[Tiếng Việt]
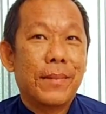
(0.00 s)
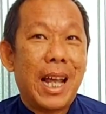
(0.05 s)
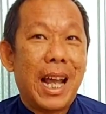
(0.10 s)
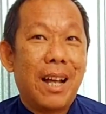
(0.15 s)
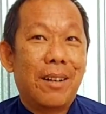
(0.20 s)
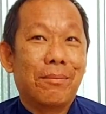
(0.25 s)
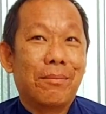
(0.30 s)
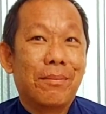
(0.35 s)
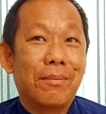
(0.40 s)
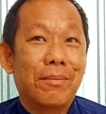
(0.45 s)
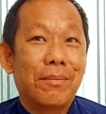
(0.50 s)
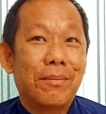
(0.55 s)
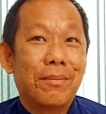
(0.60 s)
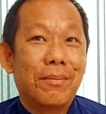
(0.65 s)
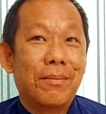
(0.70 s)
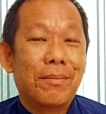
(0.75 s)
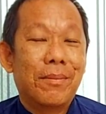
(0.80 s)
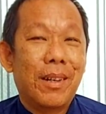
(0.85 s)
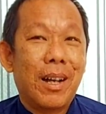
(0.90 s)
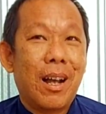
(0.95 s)
không
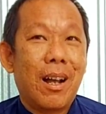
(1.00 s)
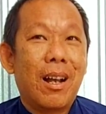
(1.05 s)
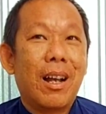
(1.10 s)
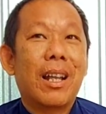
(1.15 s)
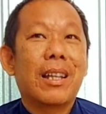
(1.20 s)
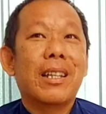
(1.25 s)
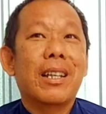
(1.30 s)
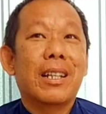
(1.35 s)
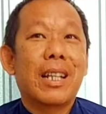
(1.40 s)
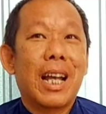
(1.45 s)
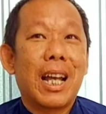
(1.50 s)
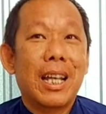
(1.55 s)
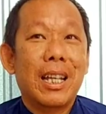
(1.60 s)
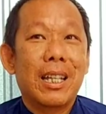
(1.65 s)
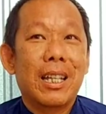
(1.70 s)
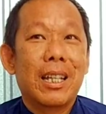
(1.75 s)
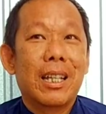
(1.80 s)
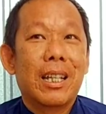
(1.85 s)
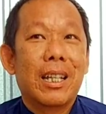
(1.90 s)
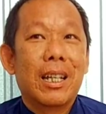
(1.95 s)
đó là như thế
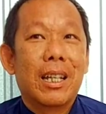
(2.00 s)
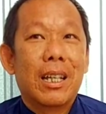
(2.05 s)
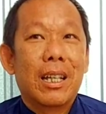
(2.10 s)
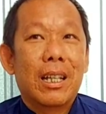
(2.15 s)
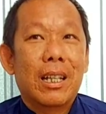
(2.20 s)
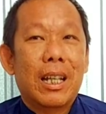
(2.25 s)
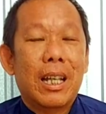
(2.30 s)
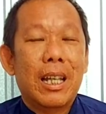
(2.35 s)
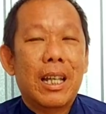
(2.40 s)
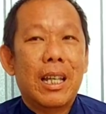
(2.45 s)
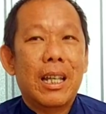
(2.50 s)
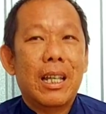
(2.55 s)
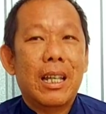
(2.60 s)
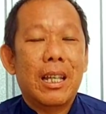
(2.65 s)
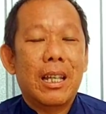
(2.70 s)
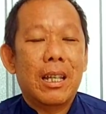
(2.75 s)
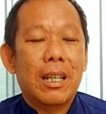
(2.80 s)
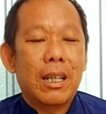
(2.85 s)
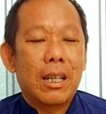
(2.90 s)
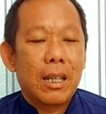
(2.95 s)

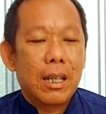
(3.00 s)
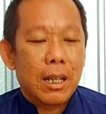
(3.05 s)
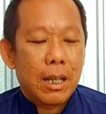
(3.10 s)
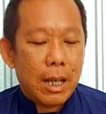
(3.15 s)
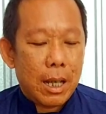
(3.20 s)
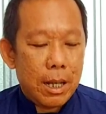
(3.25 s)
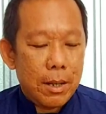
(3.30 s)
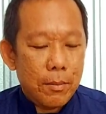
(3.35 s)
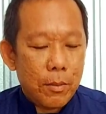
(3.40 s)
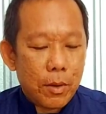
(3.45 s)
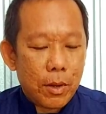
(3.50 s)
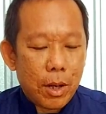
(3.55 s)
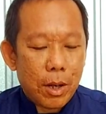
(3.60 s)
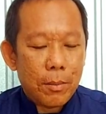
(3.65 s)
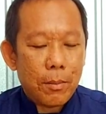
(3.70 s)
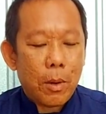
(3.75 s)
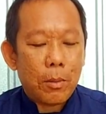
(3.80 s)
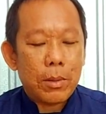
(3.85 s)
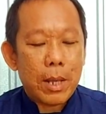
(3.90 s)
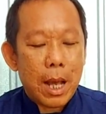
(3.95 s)
thì ý muốn
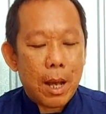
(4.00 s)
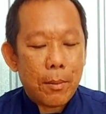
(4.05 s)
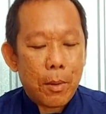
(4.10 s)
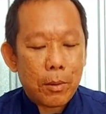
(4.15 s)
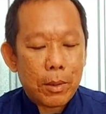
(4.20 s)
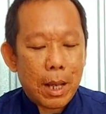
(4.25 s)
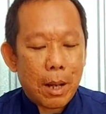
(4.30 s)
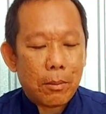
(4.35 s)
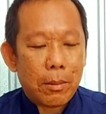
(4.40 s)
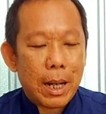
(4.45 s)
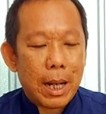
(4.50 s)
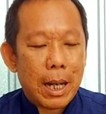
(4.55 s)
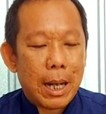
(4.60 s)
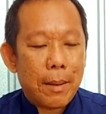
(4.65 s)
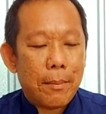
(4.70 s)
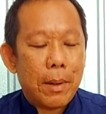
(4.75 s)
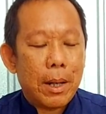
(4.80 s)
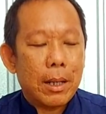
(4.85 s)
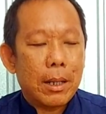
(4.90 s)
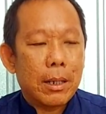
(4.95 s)
nói một vợ một chồng đây là
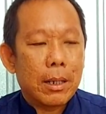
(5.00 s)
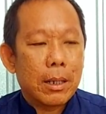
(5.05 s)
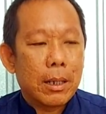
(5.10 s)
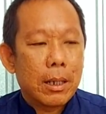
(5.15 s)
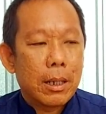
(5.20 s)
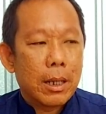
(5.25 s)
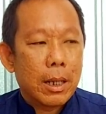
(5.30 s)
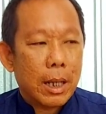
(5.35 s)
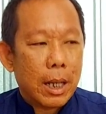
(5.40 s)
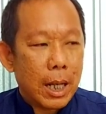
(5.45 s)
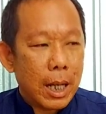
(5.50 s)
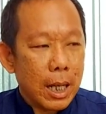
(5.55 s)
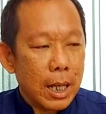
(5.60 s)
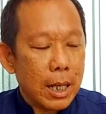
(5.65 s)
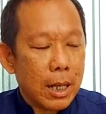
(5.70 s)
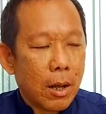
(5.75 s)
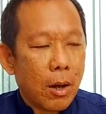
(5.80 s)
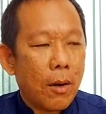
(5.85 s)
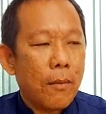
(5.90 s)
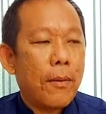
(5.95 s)
mình
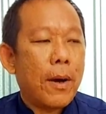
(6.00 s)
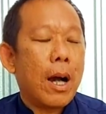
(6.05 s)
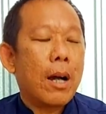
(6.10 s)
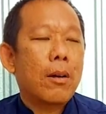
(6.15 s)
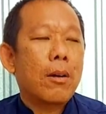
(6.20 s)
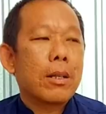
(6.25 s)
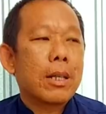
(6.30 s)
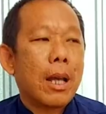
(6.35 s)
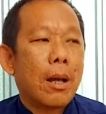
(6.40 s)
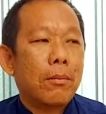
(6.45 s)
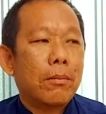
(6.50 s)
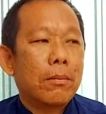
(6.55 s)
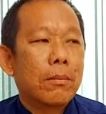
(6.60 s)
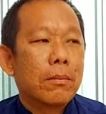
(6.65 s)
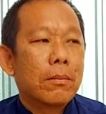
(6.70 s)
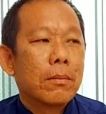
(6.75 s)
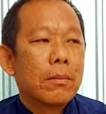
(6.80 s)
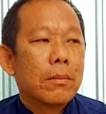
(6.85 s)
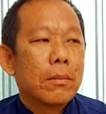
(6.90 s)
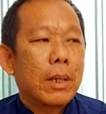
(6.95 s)
khi có vợ có chồng
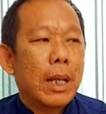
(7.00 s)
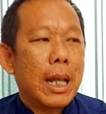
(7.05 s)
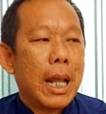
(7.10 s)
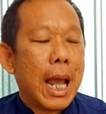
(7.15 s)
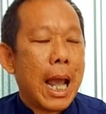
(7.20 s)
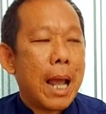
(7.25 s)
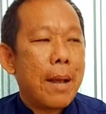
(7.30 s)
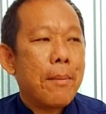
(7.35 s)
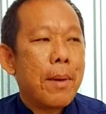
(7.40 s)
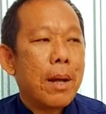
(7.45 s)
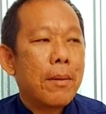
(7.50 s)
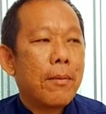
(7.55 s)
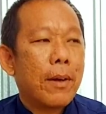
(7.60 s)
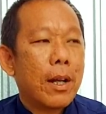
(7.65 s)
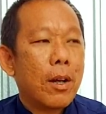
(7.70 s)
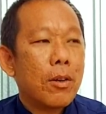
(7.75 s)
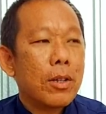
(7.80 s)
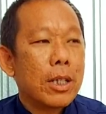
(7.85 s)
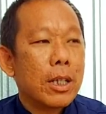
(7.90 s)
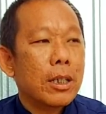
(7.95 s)
thì hai bên phải
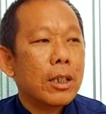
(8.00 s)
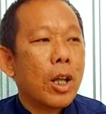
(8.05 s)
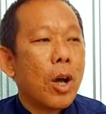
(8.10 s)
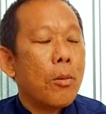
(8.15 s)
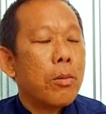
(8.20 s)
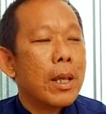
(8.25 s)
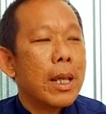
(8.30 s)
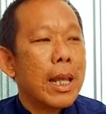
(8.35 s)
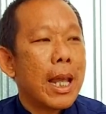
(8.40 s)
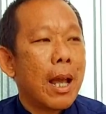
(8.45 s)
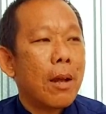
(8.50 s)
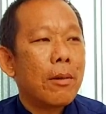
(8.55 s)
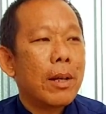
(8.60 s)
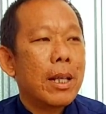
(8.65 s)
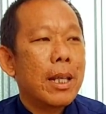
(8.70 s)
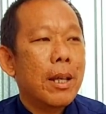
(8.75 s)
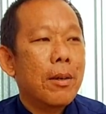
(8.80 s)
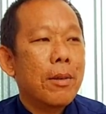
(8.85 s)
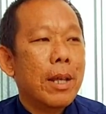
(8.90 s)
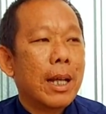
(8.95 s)
đối xử tốt với nhau để
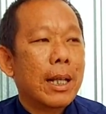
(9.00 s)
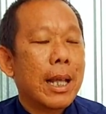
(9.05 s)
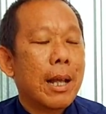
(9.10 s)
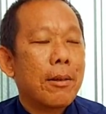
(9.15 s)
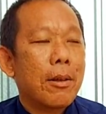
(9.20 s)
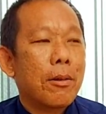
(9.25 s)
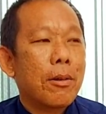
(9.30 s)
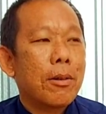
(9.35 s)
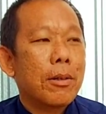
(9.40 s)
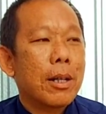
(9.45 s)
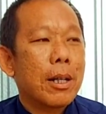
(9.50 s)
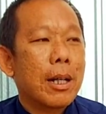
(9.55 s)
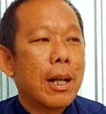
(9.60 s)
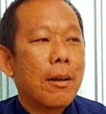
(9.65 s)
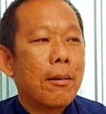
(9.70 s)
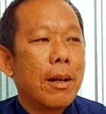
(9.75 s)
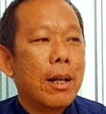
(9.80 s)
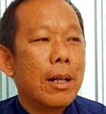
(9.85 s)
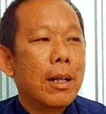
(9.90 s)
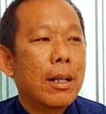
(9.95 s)
dìu dẫn nhau vào con đường
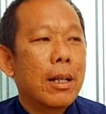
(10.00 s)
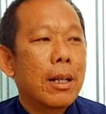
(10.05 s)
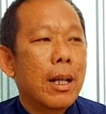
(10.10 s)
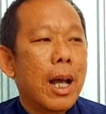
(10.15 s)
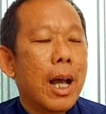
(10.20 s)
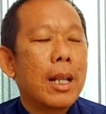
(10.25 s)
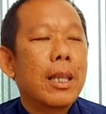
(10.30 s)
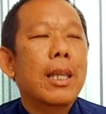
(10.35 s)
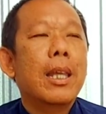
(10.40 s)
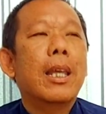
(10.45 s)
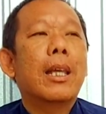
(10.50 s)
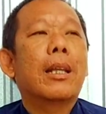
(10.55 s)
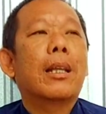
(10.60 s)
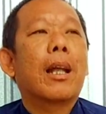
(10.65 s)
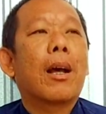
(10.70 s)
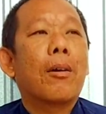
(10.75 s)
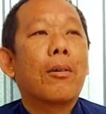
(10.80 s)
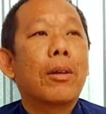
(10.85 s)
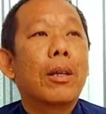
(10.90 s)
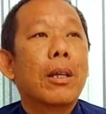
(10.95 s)
đạo đức hết với mình
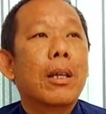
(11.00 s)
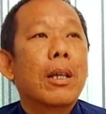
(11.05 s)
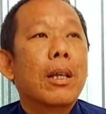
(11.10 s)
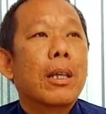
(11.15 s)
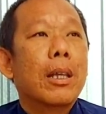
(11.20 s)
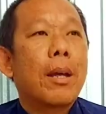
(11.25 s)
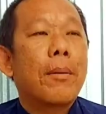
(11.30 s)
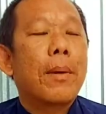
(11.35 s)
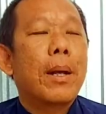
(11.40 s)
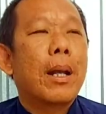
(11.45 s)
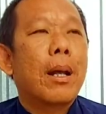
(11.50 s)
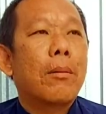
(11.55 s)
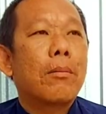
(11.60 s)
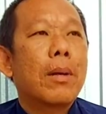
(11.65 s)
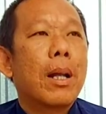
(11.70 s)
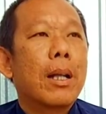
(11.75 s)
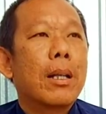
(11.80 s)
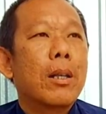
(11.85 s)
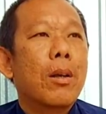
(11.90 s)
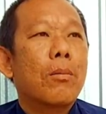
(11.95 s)
thôi chứ mình không
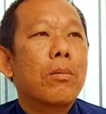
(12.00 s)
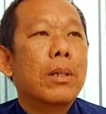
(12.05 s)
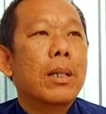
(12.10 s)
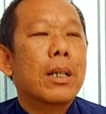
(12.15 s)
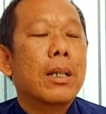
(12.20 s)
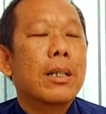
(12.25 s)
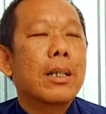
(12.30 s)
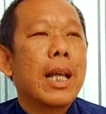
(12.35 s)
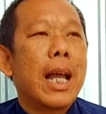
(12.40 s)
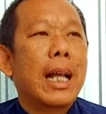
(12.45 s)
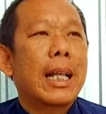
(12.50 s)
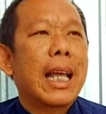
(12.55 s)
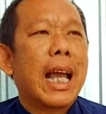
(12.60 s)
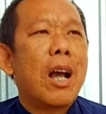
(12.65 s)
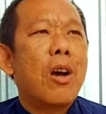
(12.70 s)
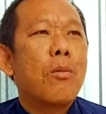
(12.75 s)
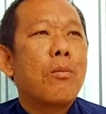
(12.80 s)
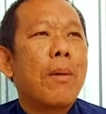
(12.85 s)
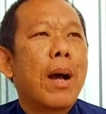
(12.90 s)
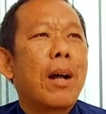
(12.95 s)
nên dùng gì sự gian trá
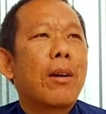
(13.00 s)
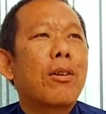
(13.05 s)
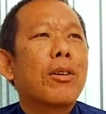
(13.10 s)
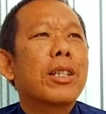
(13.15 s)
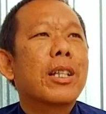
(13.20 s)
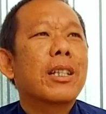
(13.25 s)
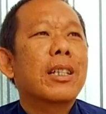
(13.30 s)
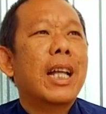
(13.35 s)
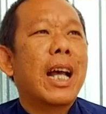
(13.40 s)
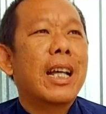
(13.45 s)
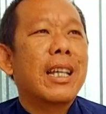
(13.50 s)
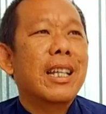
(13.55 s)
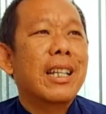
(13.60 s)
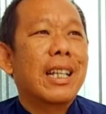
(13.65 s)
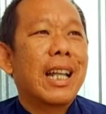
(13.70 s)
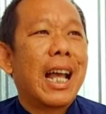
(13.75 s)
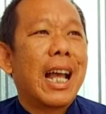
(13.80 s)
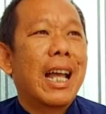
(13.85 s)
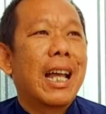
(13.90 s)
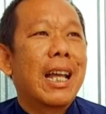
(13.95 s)
hung bạo đối xử tệ với người
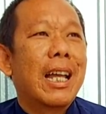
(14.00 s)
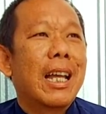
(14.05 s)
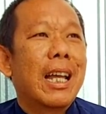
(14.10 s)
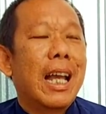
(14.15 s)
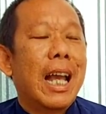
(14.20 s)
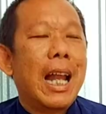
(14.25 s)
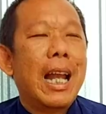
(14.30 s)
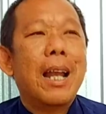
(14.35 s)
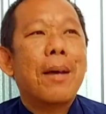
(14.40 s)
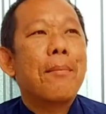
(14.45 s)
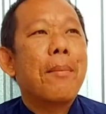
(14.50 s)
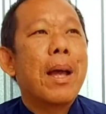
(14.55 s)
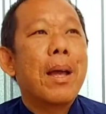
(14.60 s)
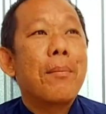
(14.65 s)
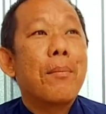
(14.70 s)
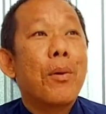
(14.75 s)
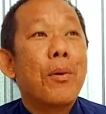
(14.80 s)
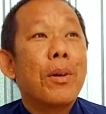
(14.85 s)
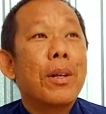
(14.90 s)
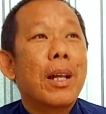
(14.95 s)
ta hay là mê
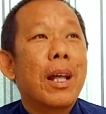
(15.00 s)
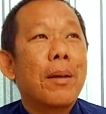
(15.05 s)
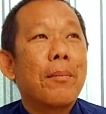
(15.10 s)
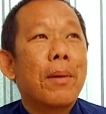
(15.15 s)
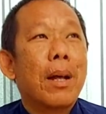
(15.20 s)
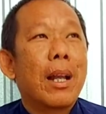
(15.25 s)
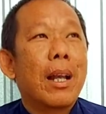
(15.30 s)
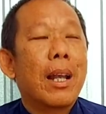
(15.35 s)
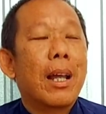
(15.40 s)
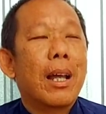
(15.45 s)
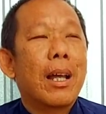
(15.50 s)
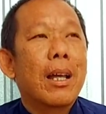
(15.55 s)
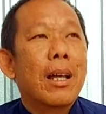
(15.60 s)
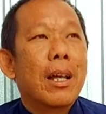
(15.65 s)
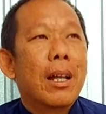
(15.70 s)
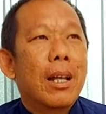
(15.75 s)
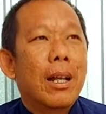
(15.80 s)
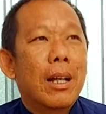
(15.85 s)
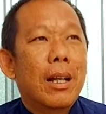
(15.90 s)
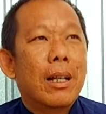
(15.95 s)
muội để mà là
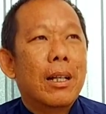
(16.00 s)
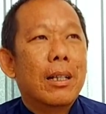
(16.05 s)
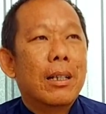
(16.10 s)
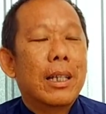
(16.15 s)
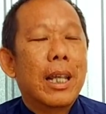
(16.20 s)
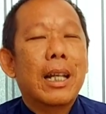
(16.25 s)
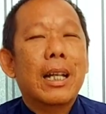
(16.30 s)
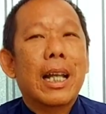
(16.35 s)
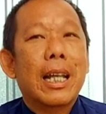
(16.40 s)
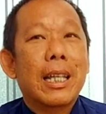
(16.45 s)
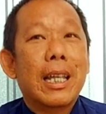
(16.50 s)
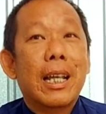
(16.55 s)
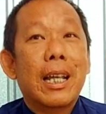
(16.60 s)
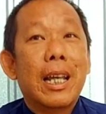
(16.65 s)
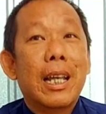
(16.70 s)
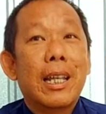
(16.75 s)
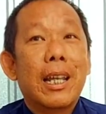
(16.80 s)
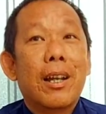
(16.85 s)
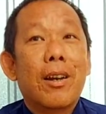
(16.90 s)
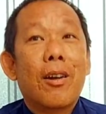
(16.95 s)
à, chuyện này chuyện
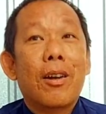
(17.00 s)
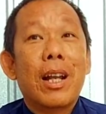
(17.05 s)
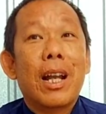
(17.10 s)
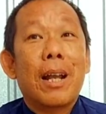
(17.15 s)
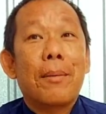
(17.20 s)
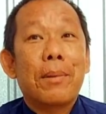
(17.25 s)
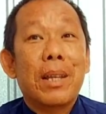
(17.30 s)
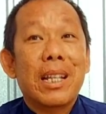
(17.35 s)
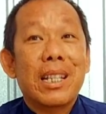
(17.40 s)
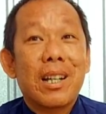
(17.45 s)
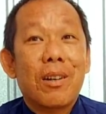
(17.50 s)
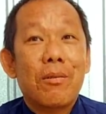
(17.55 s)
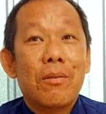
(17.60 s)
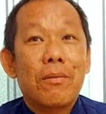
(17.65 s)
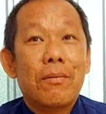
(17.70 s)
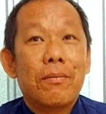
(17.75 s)
kia chuyện nọ để làm chuyện xấu